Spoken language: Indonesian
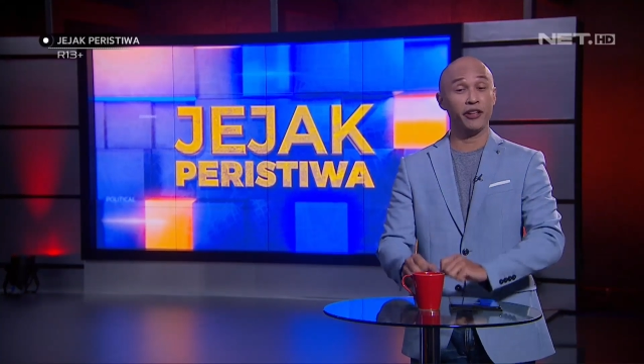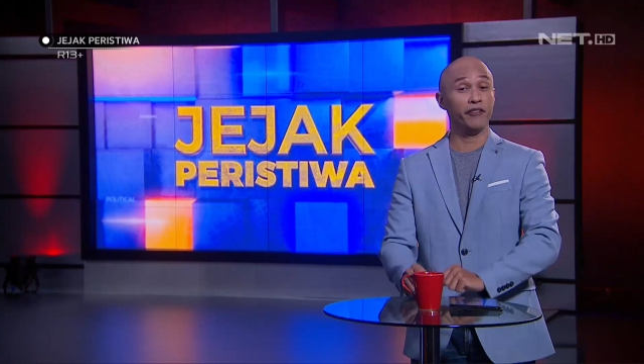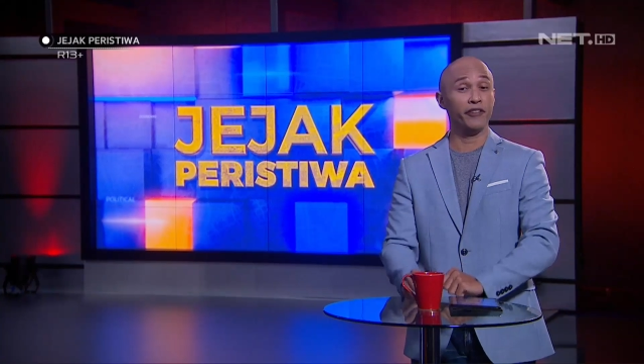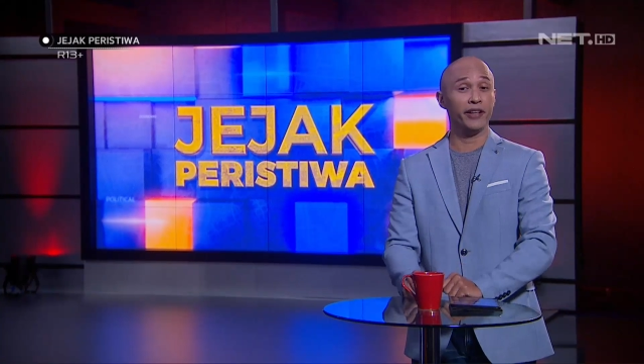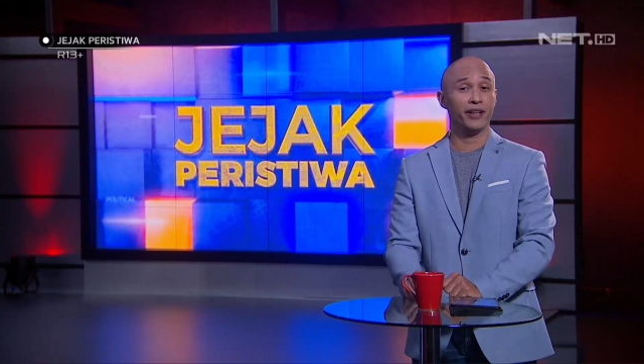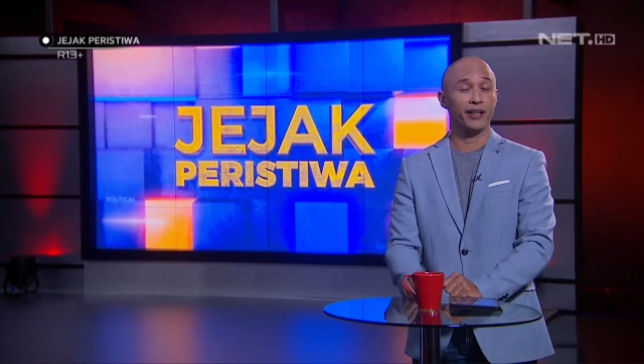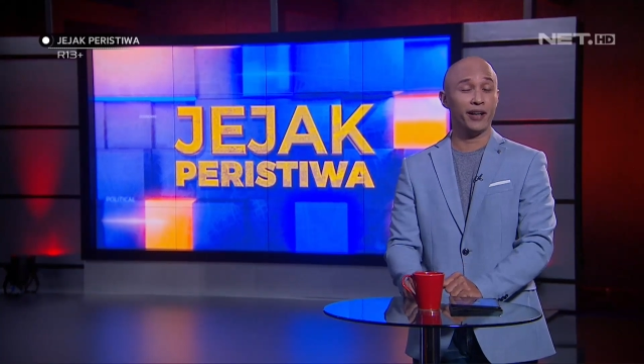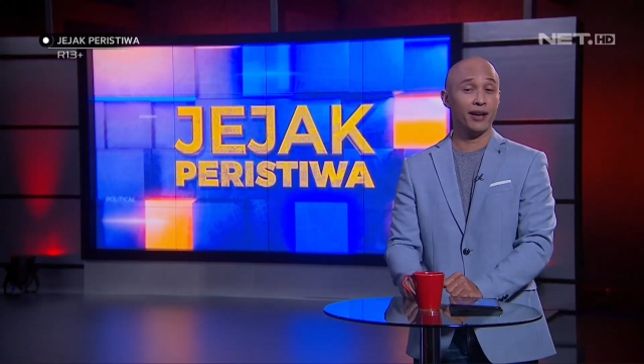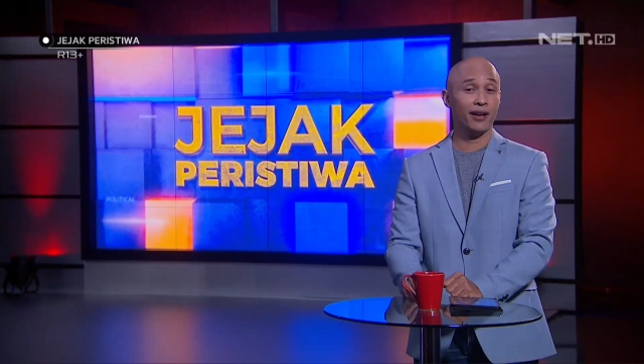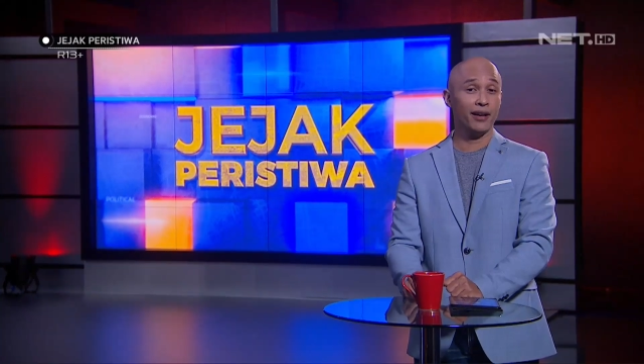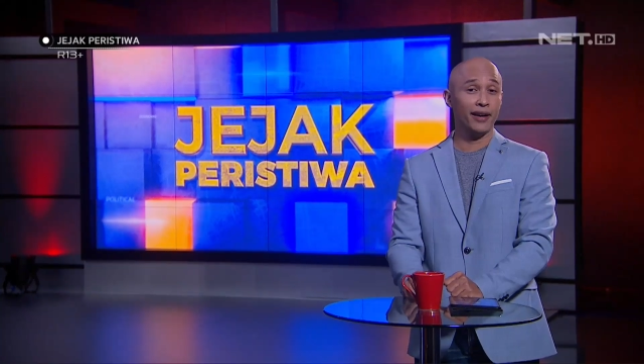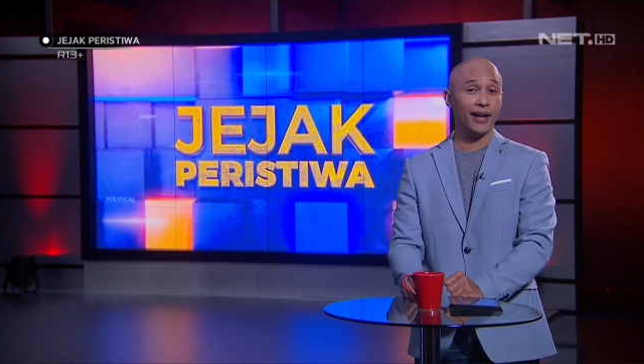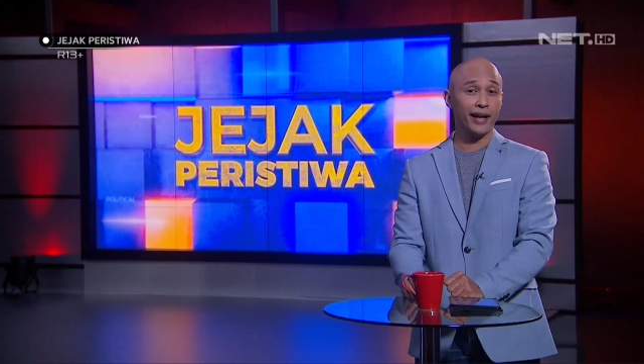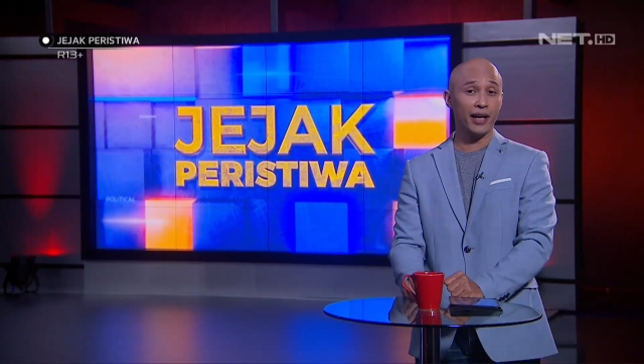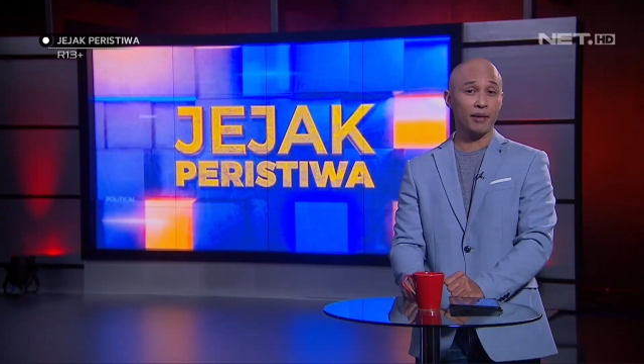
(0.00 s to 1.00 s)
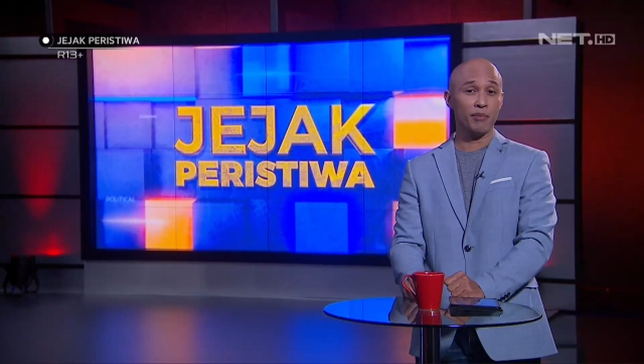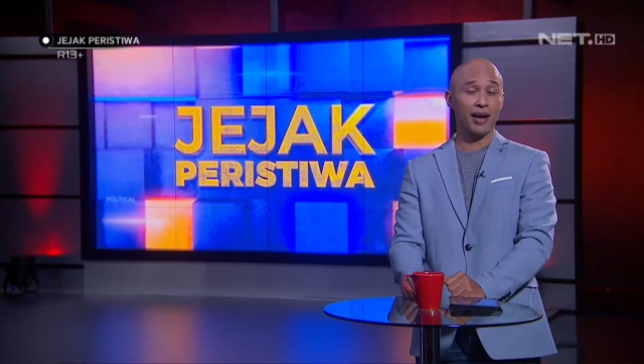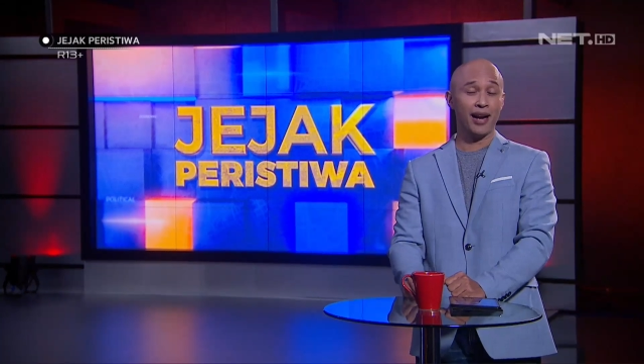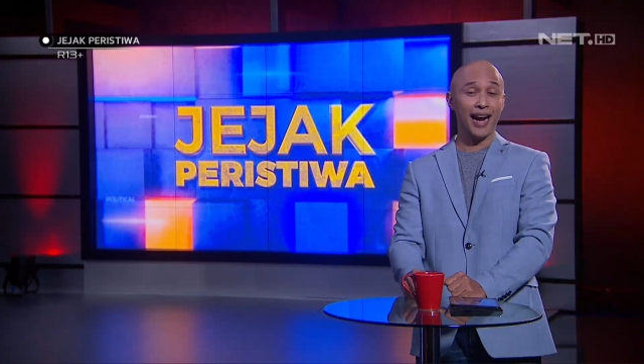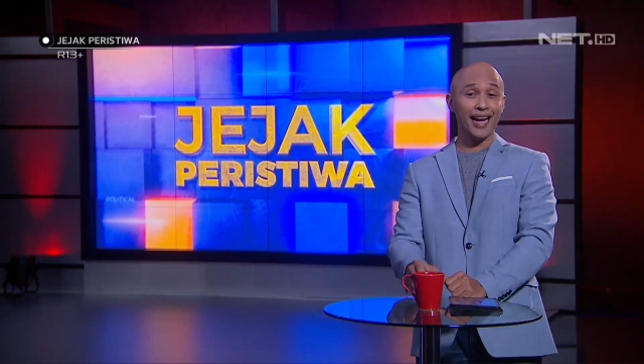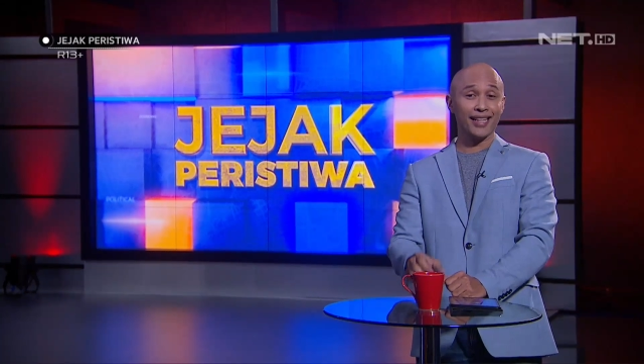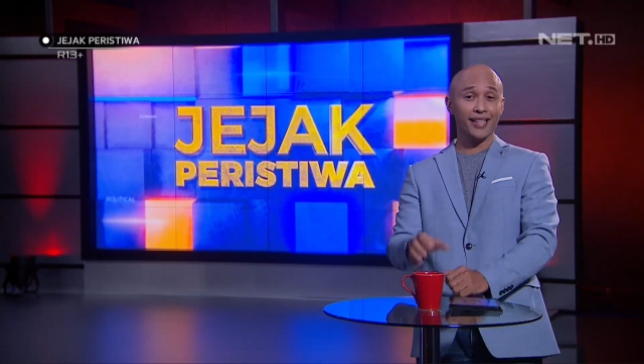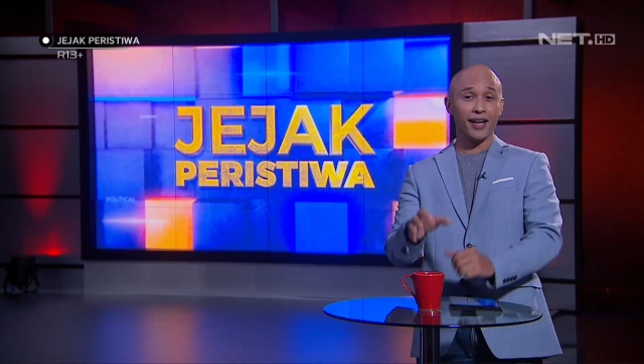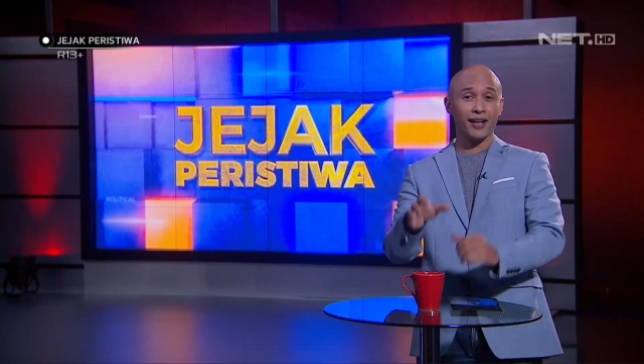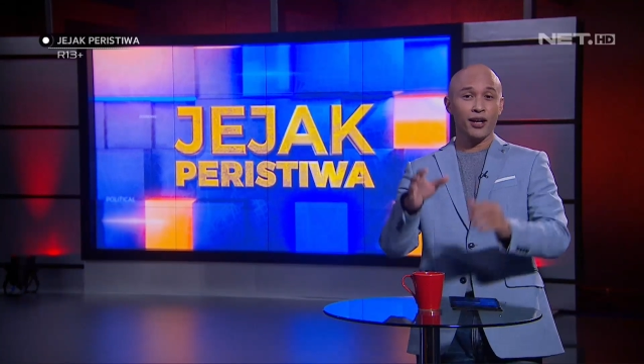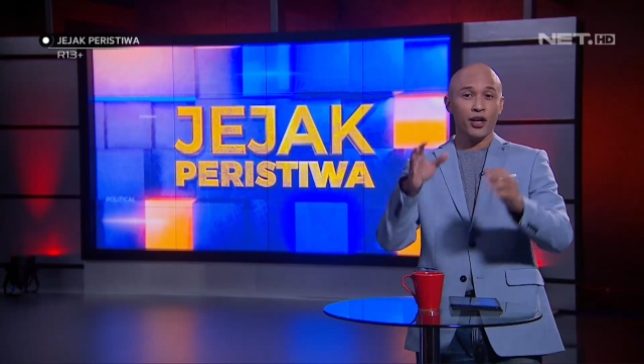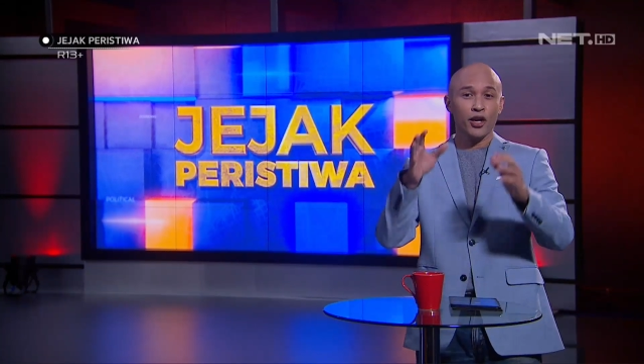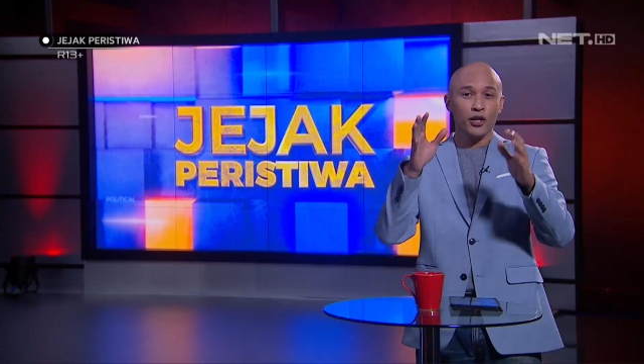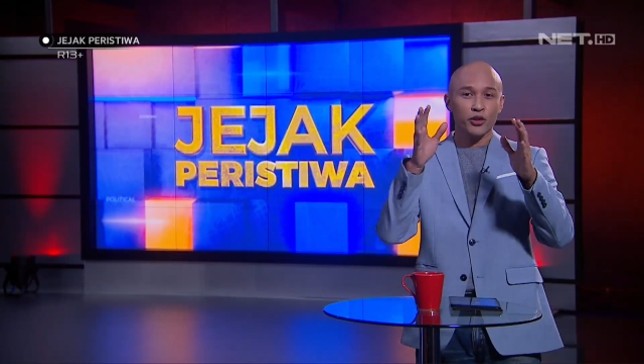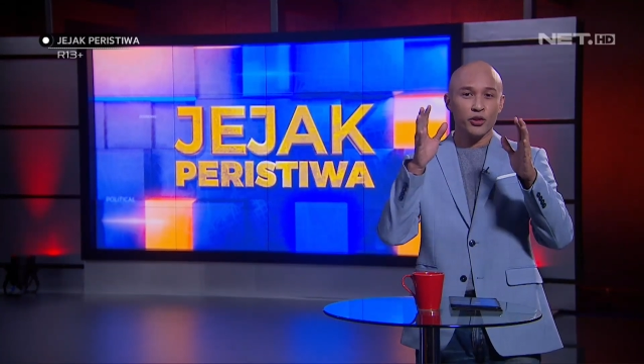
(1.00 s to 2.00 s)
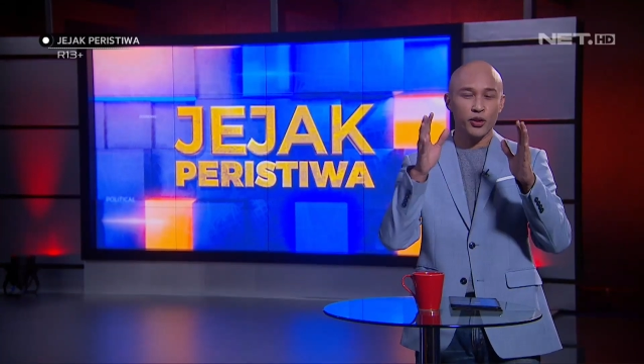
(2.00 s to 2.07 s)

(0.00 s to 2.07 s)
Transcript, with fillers: CCTV karena nekat menggasak